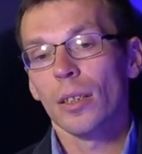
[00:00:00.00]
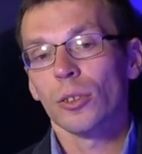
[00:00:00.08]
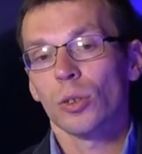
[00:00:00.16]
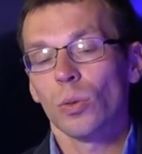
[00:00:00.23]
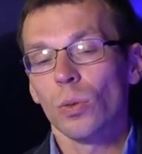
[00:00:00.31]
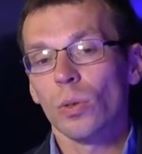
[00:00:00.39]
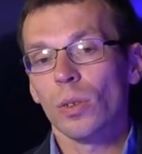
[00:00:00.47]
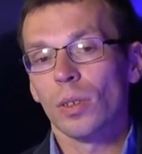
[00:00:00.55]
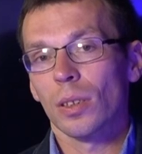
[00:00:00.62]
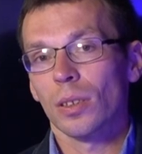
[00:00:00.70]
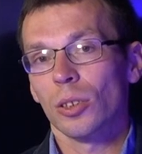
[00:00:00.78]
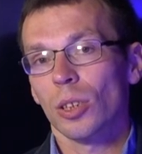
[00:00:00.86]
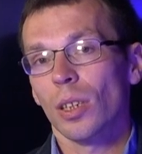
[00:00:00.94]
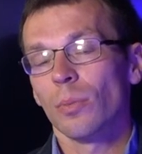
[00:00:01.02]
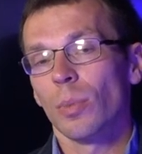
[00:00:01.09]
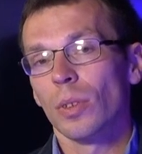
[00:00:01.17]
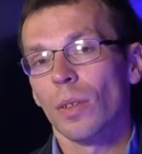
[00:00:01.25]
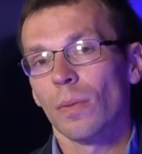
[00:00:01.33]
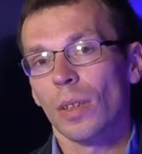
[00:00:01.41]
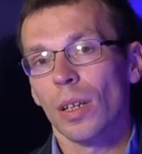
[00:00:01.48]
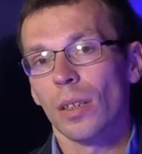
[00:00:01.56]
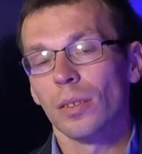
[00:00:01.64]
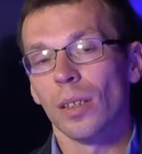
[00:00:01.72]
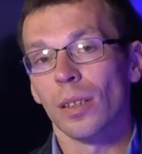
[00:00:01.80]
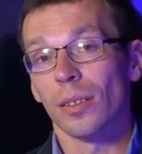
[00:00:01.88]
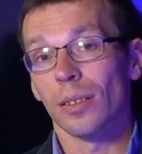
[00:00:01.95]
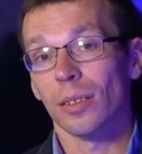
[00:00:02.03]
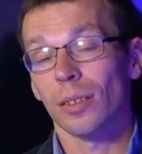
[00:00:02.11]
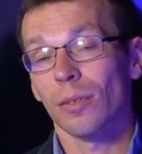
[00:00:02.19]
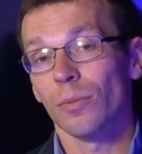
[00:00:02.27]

Что это означает подрывная деятельность?